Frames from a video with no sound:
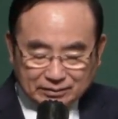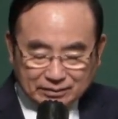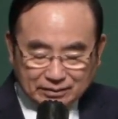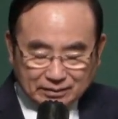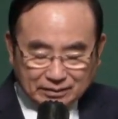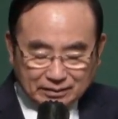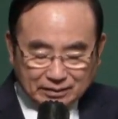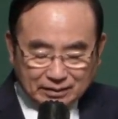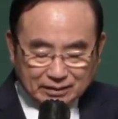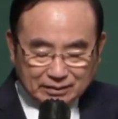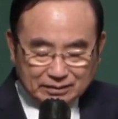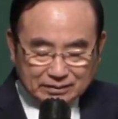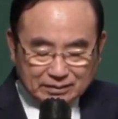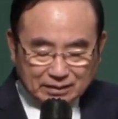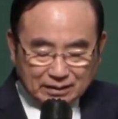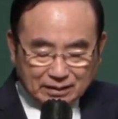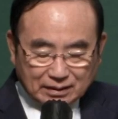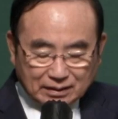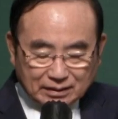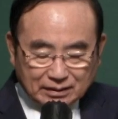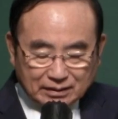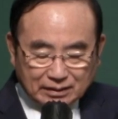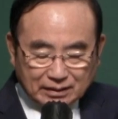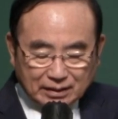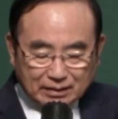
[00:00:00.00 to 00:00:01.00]
근데
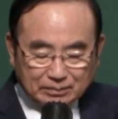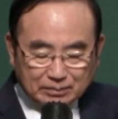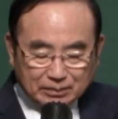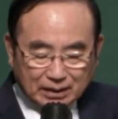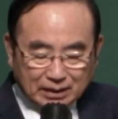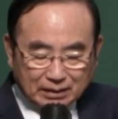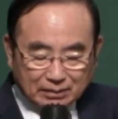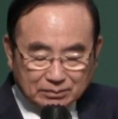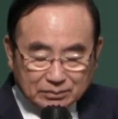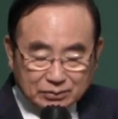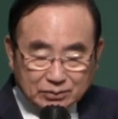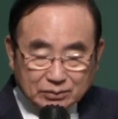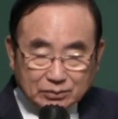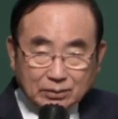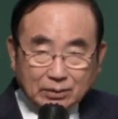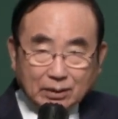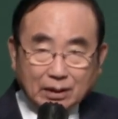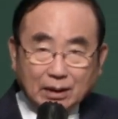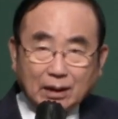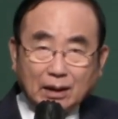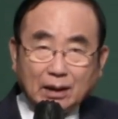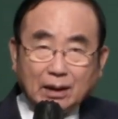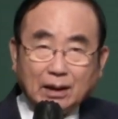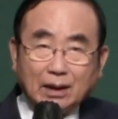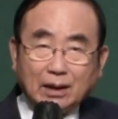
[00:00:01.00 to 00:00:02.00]
이상하게 내
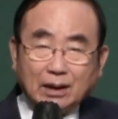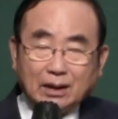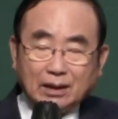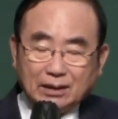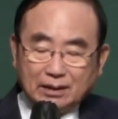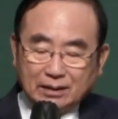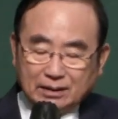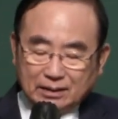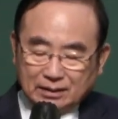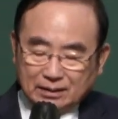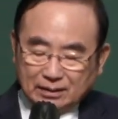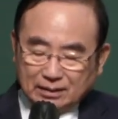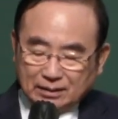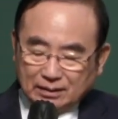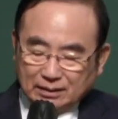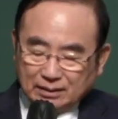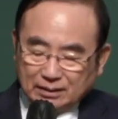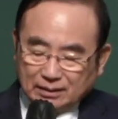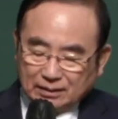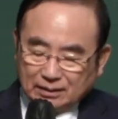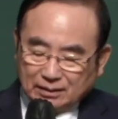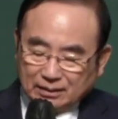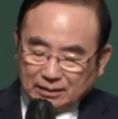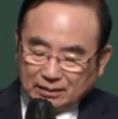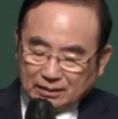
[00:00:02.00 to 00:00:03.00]
마음속에
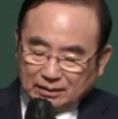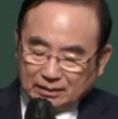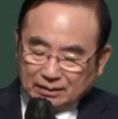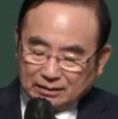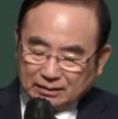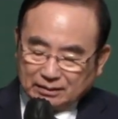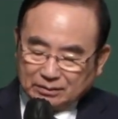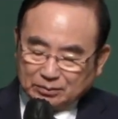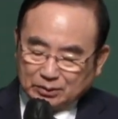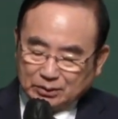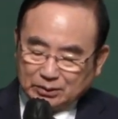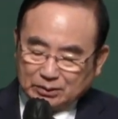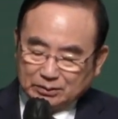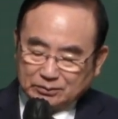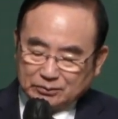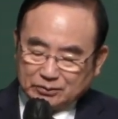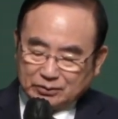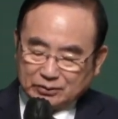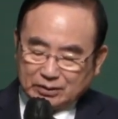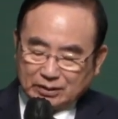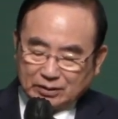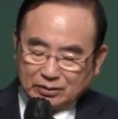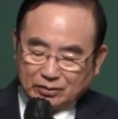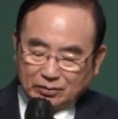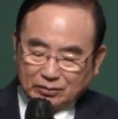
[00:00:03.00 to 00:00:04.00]
그
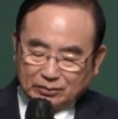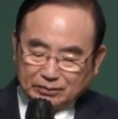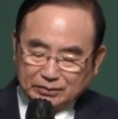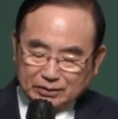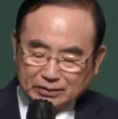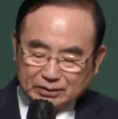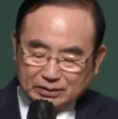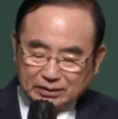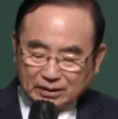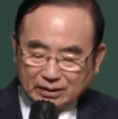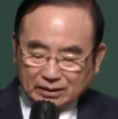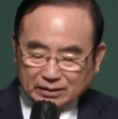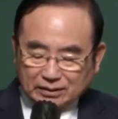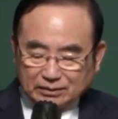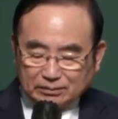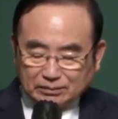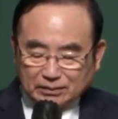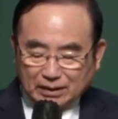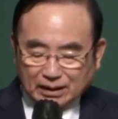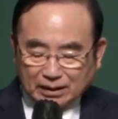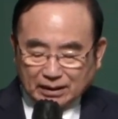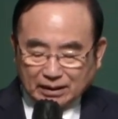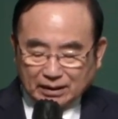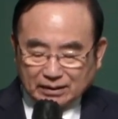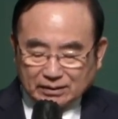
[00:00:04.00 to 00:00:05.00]
믿음도 제대로 없는데 그
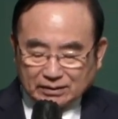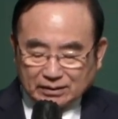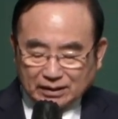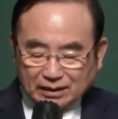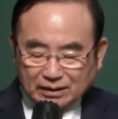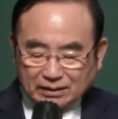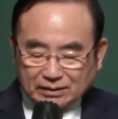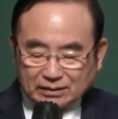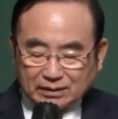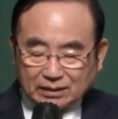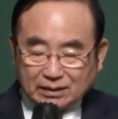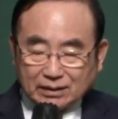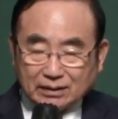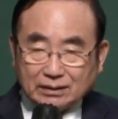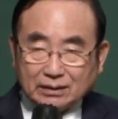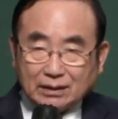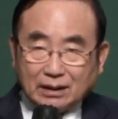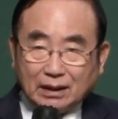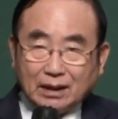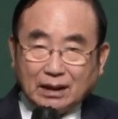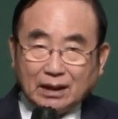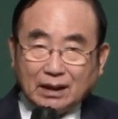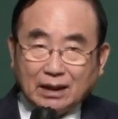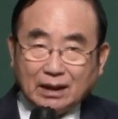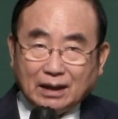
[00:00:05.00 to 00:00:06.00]
말 해가지고
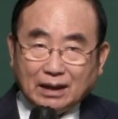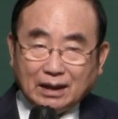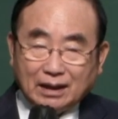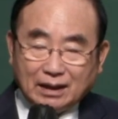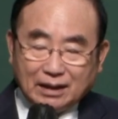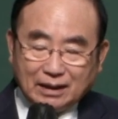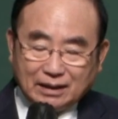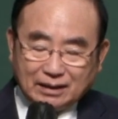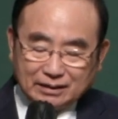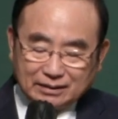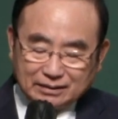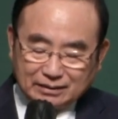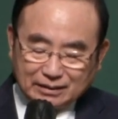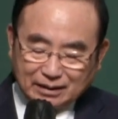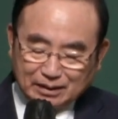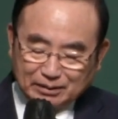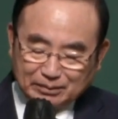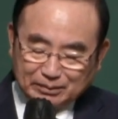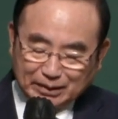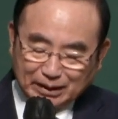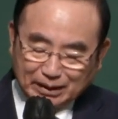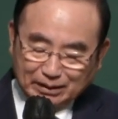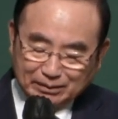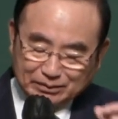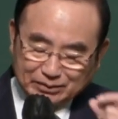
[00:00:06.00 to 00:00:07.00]
알아듣겠나? 내
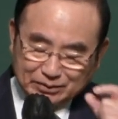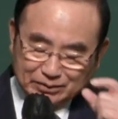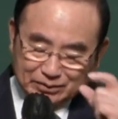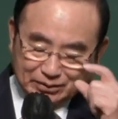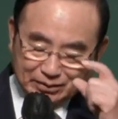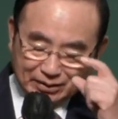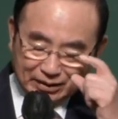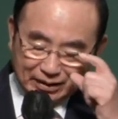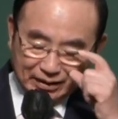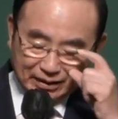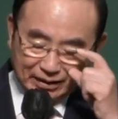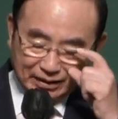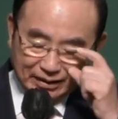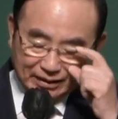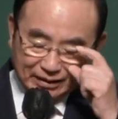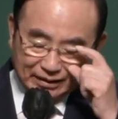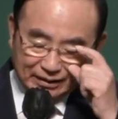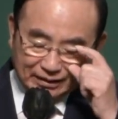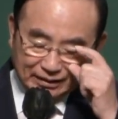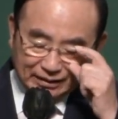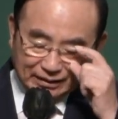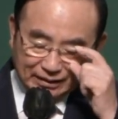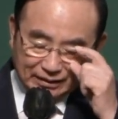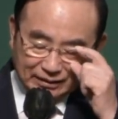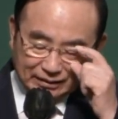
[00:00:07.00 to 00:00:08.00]
마음속에
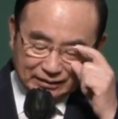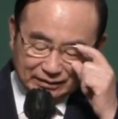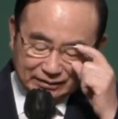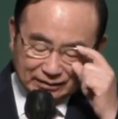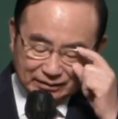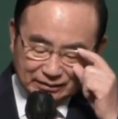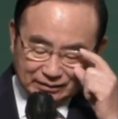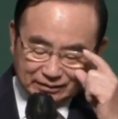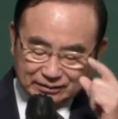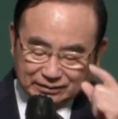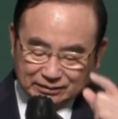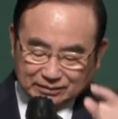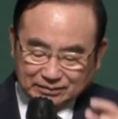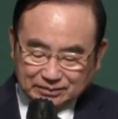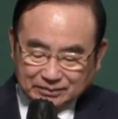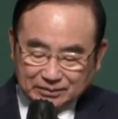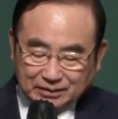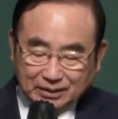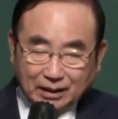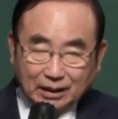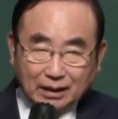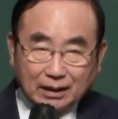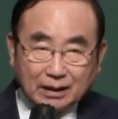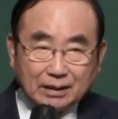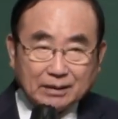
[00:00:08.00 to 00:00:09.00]
그럴 것
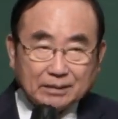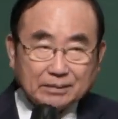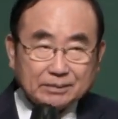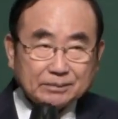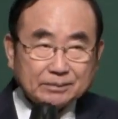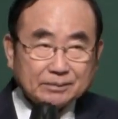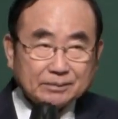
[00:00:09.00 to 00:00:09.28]
없다.